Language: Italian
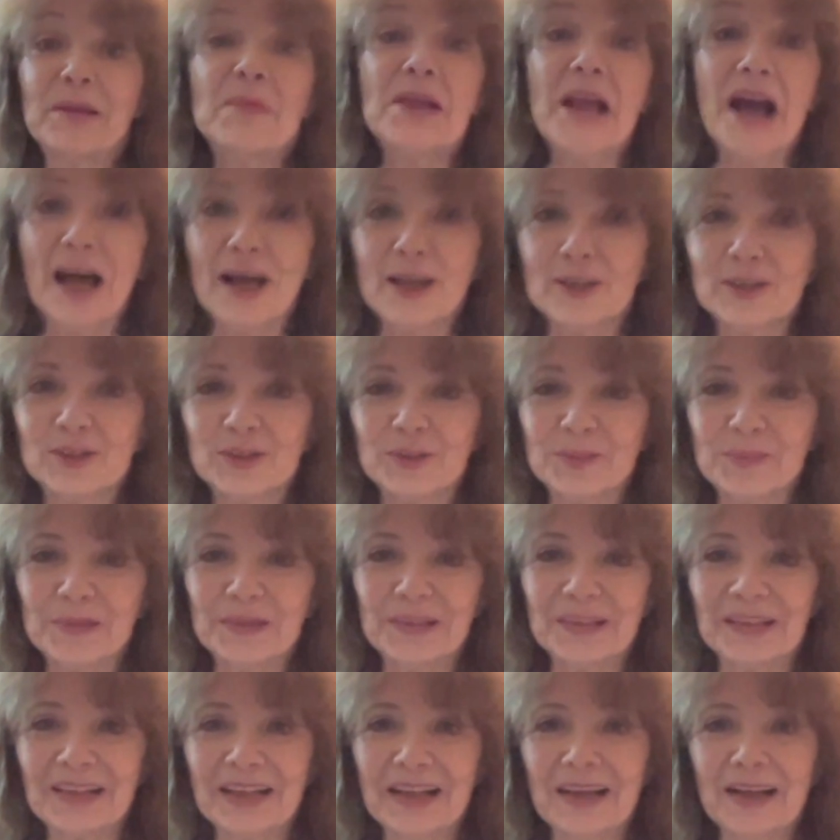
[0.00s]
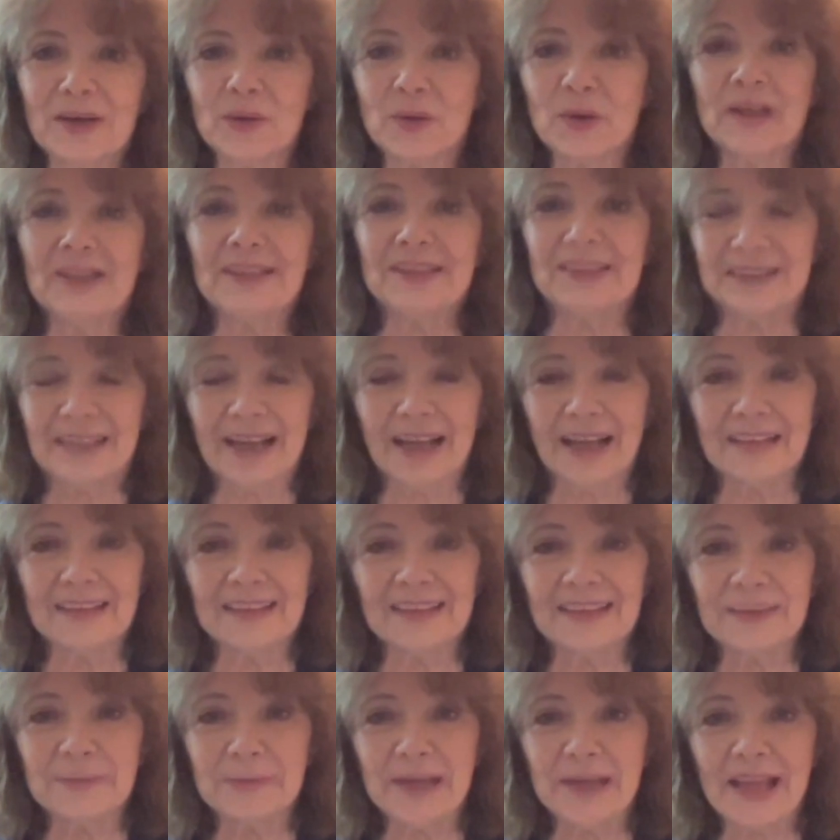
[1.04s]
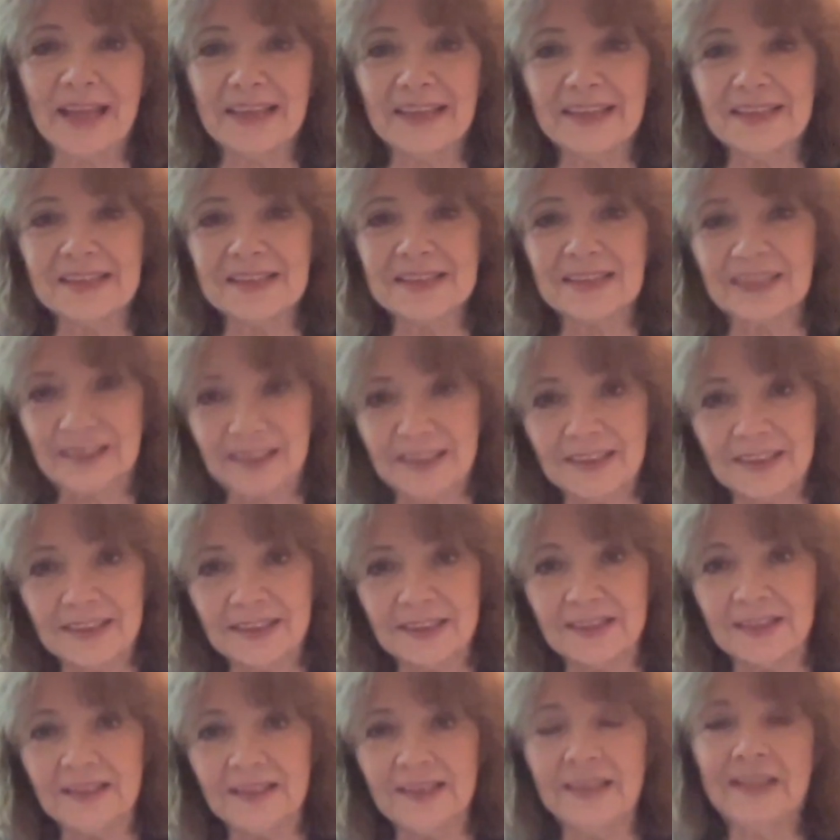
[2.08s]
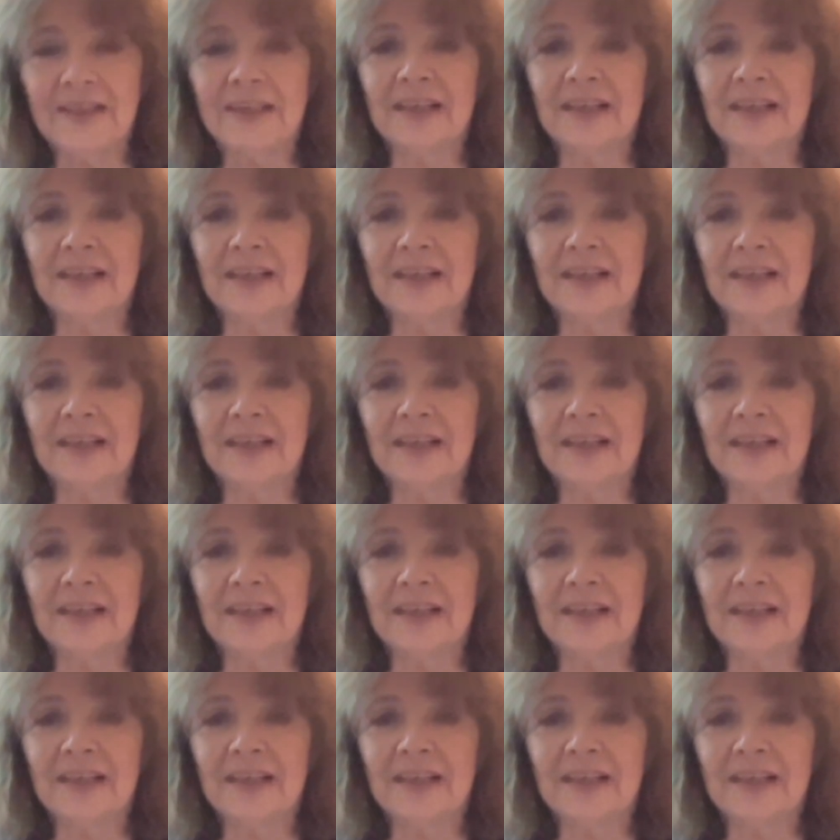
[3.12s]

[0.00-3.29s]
premiato per la qualità dei miei scritti